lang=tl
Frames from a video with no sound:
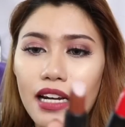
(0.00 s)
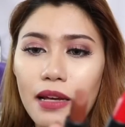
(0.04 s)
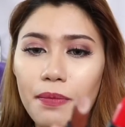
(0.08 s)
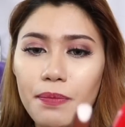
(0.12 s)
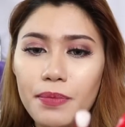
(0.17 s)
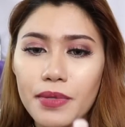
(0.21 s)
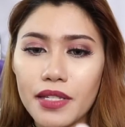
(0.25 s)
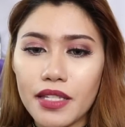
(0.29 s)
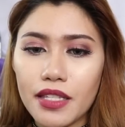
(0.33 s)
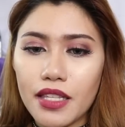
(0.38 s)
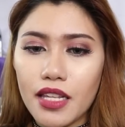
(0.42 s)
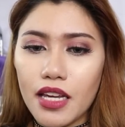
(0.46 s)

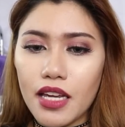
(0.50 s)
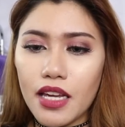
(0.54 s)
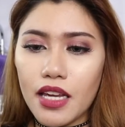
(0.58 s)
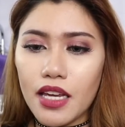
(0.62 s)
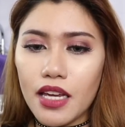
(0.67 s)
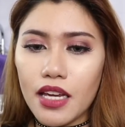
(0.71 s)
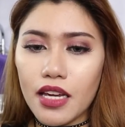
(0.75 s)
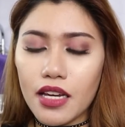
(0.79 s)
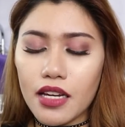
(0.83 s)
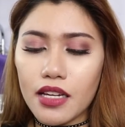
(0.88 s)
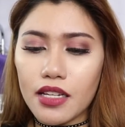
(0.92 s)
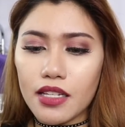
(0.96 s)

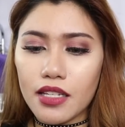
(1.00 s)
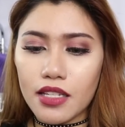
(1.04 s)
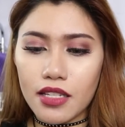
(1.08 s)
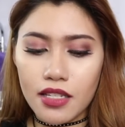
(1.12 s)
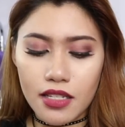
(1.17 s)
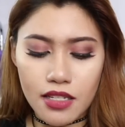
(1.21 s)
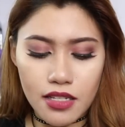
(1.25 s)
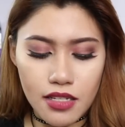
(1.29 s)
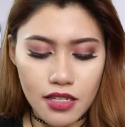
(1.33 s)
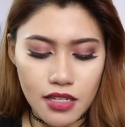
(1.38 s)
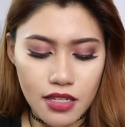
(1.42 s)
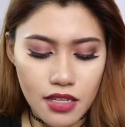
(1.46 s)
lipsticks.
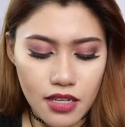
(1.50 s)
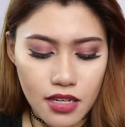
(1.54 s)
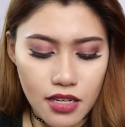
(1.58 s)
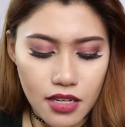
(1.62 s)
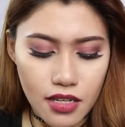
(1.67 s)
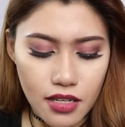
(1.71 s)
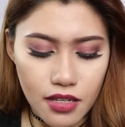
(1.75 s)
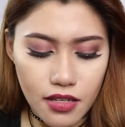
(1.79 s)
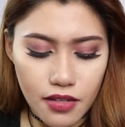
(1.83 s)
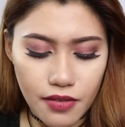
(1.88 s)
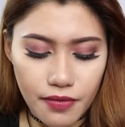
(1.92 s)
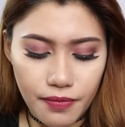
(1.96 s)

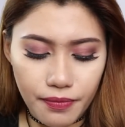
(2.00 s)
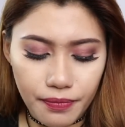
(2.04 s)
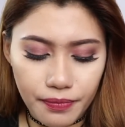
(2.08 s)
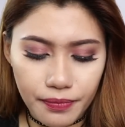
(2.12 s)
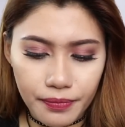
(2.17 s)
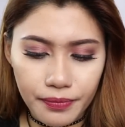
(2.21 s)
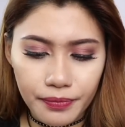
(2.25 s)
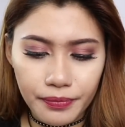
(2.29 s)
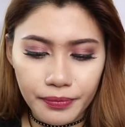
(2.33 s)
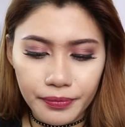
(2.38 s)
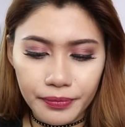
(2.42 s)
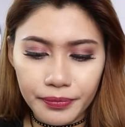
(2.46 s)

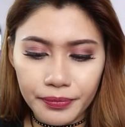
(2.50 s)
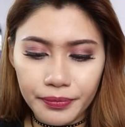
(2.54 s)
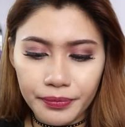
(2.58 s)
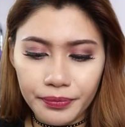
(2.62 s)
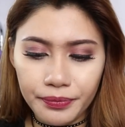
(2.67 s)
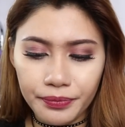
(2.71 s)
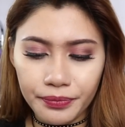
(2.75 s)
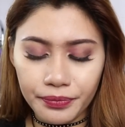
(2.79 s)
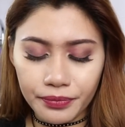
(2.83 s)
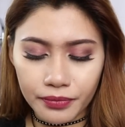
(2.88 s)
Mm -hmm.